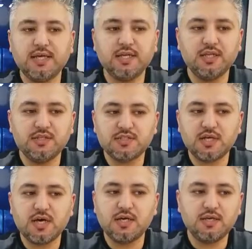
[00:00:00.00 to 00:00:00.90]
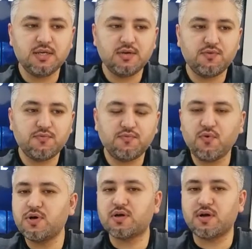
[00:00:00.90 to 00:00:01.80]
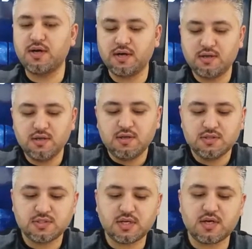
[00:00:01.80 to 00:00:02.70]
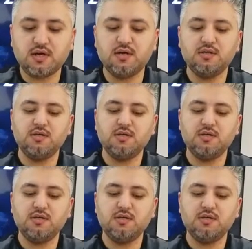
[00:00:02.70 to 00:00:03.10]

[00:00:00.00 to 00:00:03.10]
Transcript: يعني انسان فوق الرائع صراحه